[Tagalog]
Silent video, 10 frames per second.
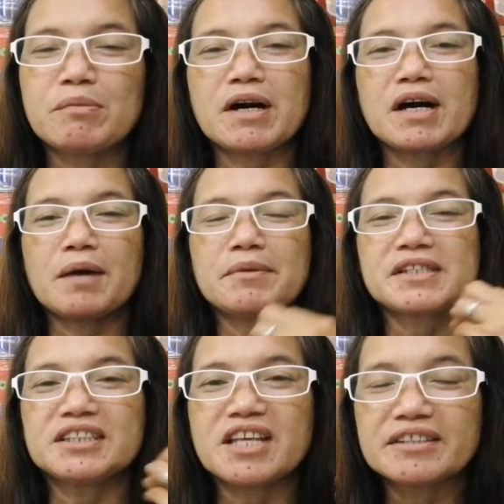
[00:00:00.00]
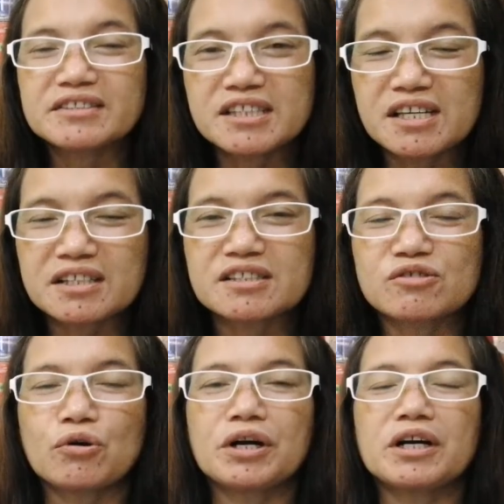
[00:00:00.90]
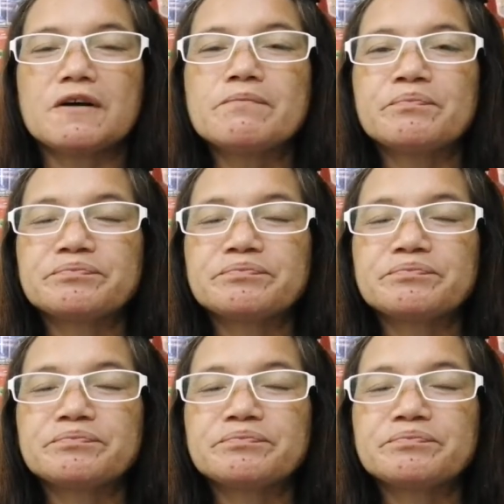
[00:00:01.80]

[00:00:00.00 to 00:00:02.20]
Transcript: may mga gamit sa dentist, or